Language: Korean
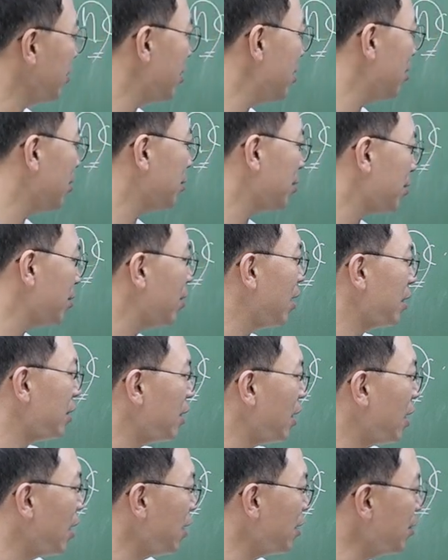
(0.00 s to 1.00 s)
틀렸던 것
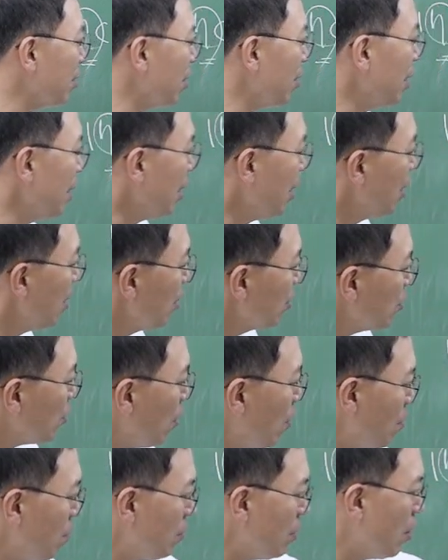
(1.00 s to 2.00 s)
같다. 그래서
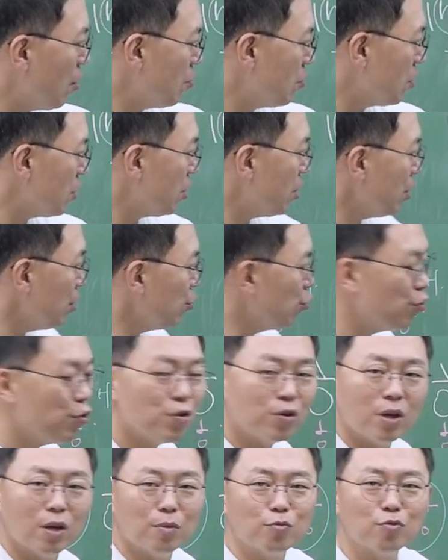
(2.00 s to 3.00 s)
처음 나온
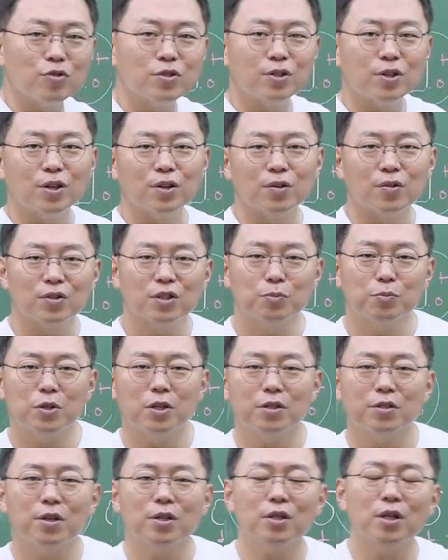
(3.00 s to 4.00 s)
신유형의 문제예요.
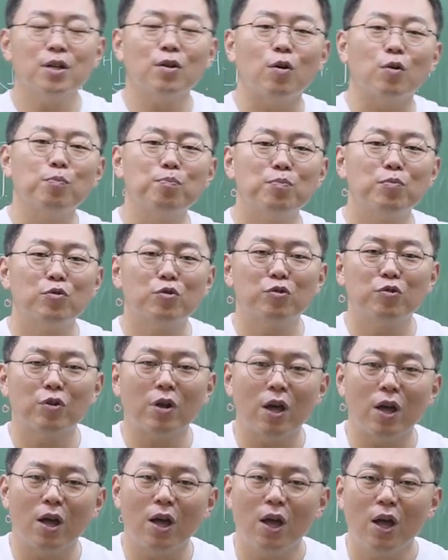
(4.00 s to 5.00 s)
17세기
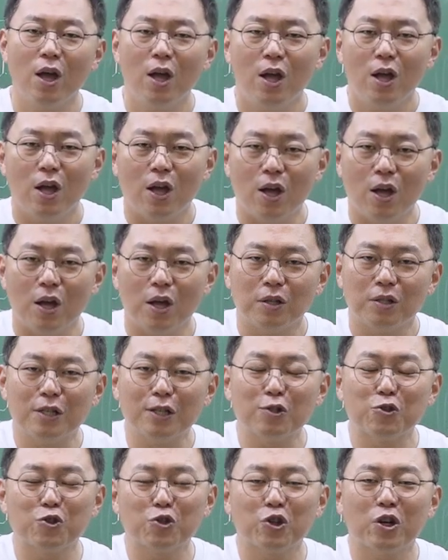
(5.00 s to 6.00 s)
건물의
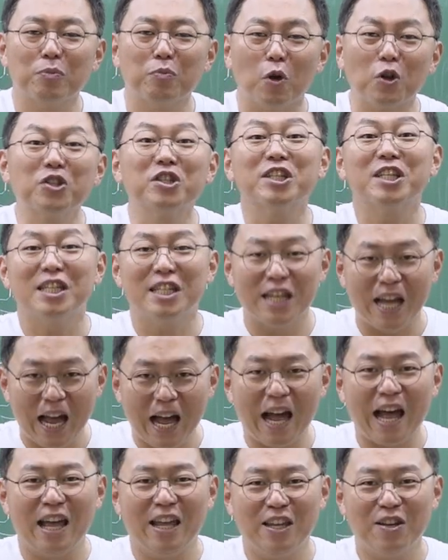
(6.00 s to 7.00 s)
층수가 몇
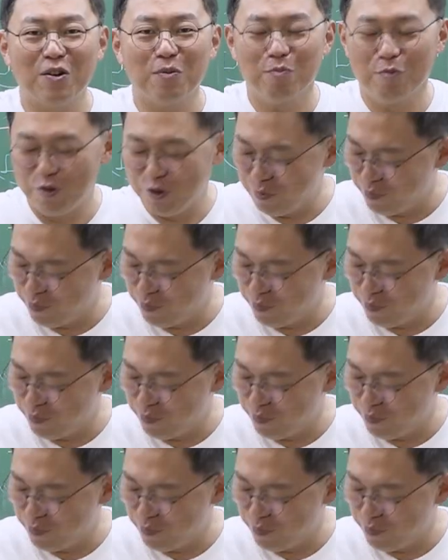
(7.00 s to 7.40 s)
층이냐 이걸 묻는